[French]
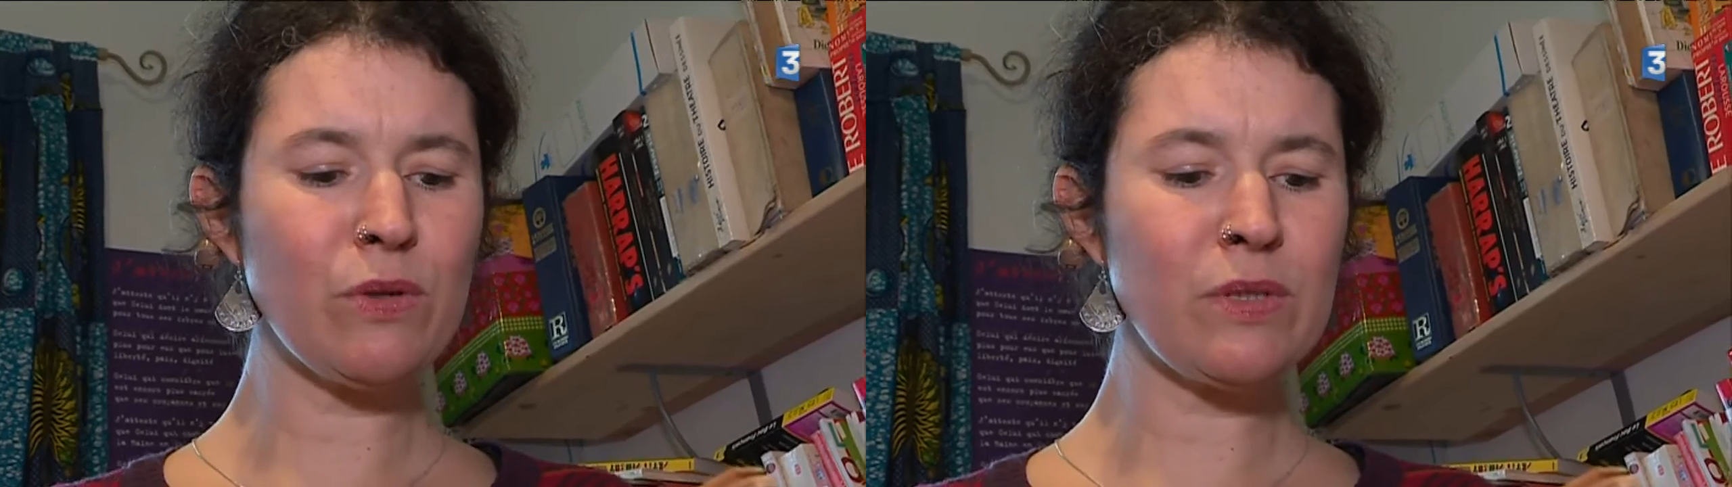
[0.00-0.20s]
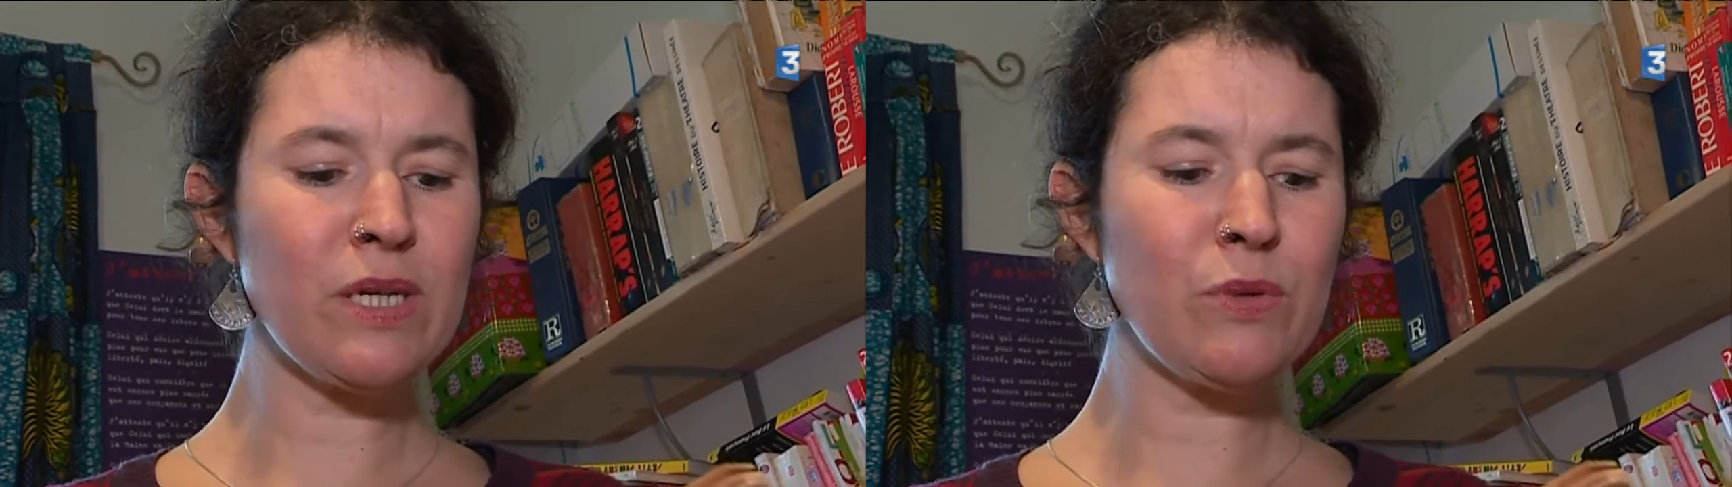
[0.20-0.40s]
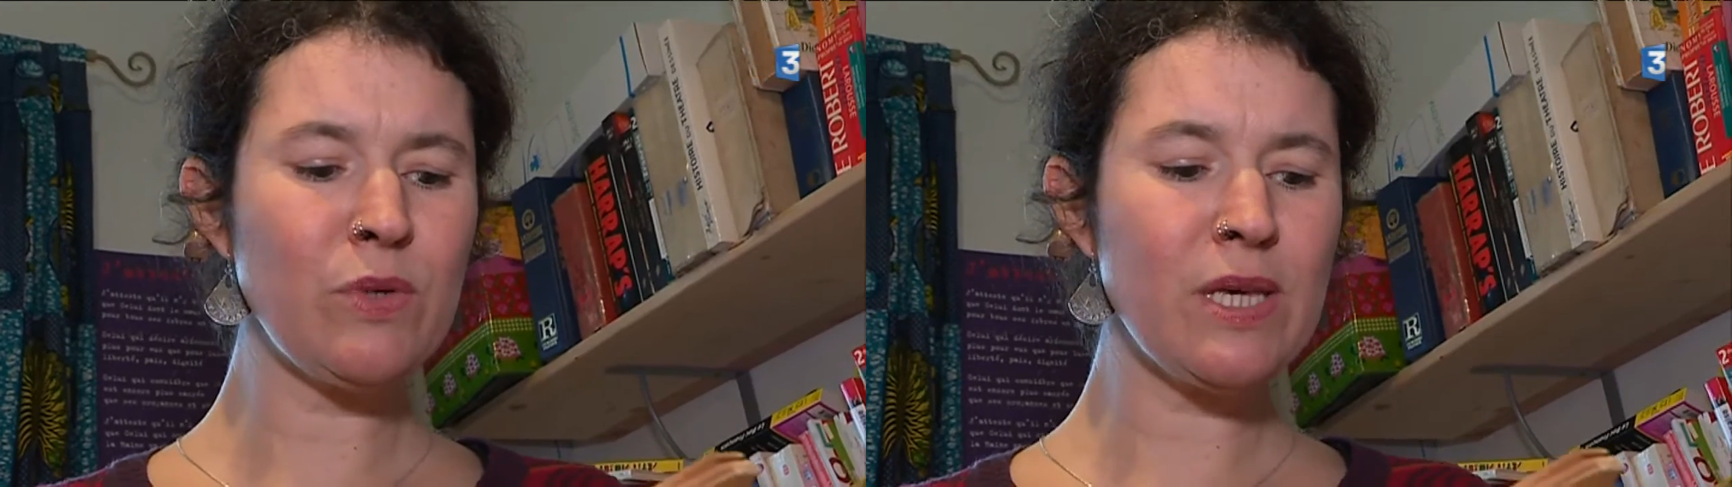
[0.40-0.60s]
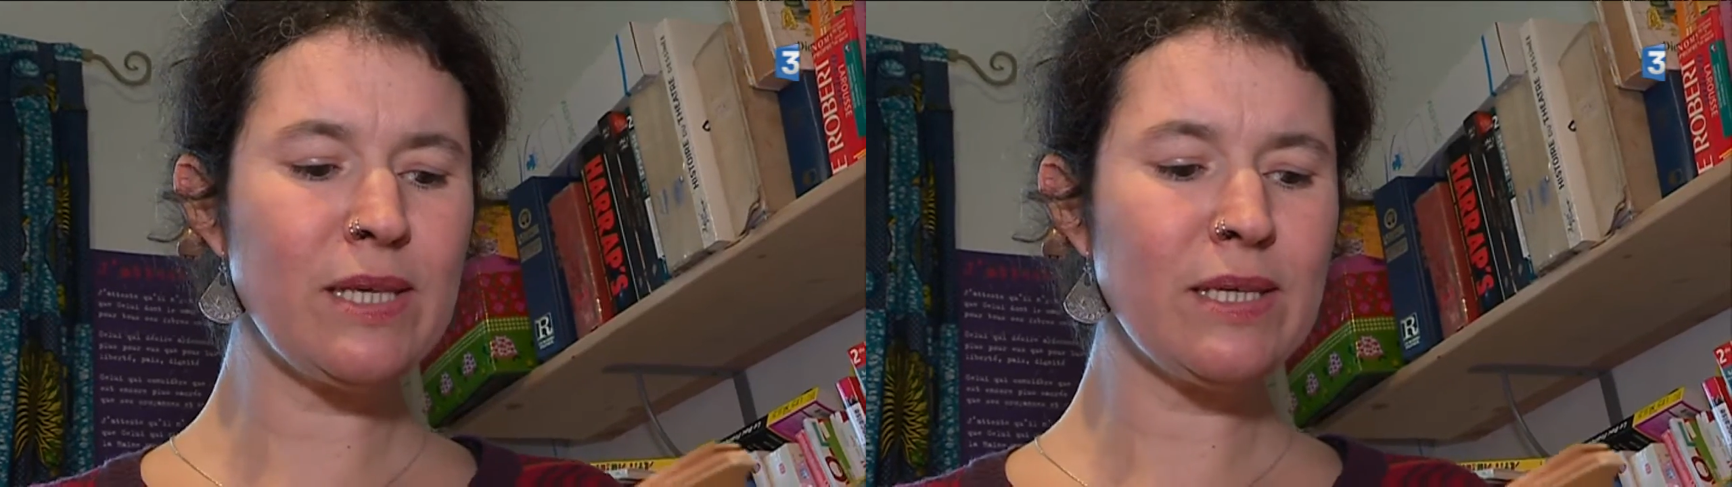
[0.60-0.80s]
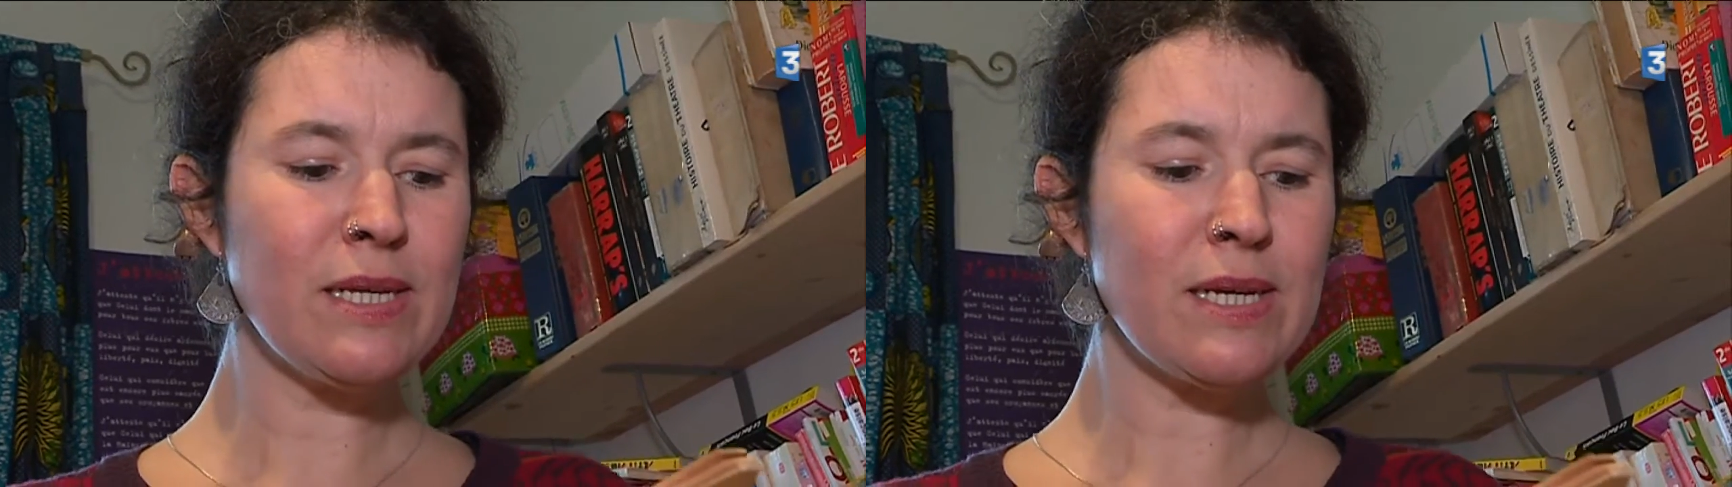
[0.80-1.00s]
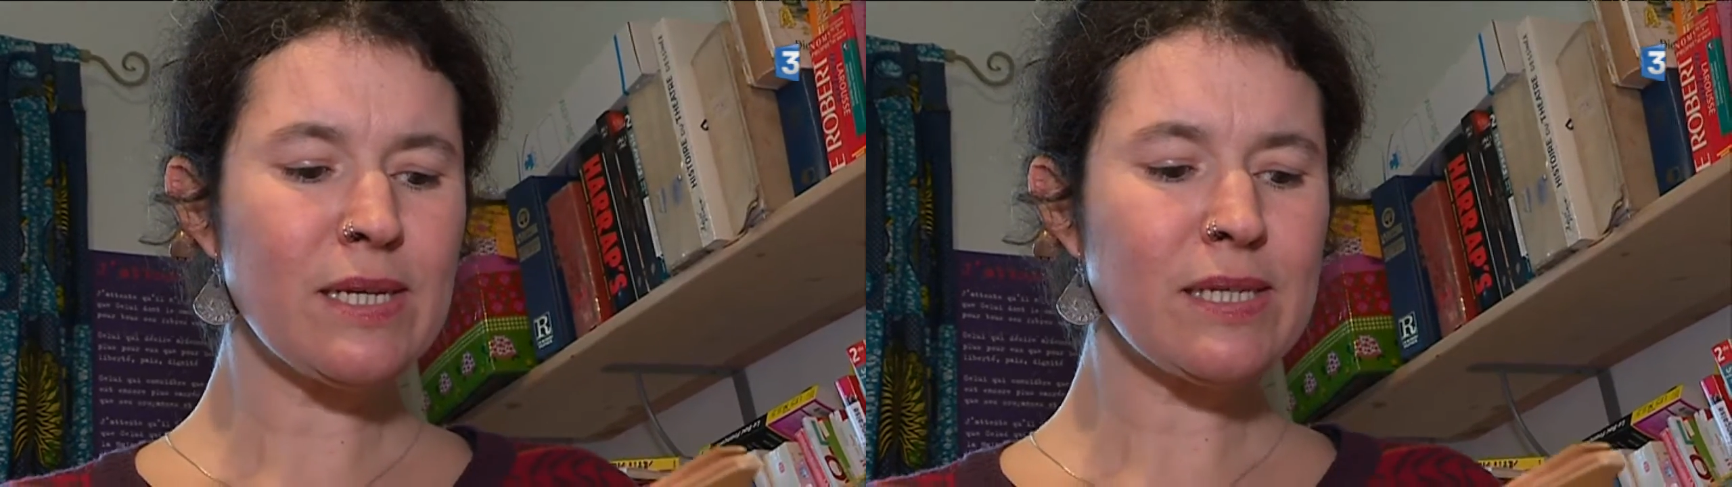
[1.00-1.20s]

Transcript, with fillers: elle relie Baudelaire